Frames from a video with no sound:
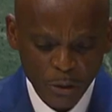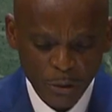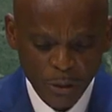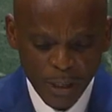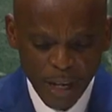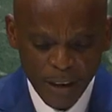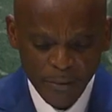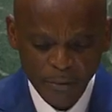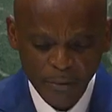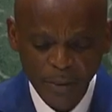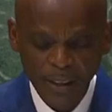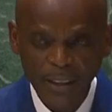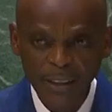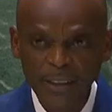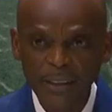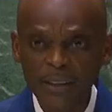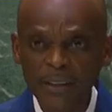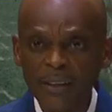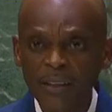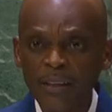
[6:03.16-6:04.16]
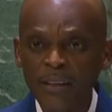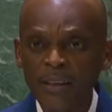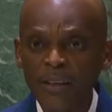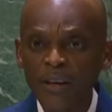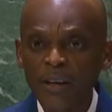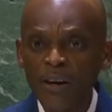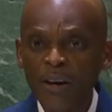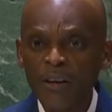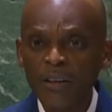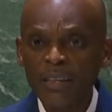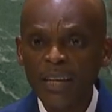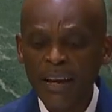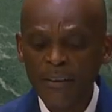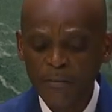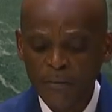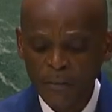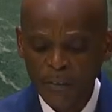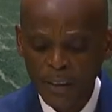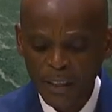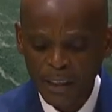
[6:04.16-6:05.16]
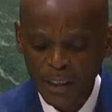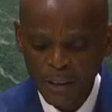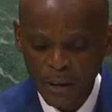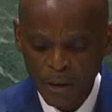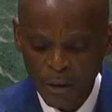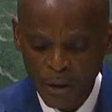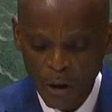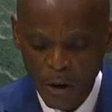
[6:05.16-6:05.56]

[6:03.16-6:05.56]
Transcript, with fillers: de l'Afrique, en Afrique euh,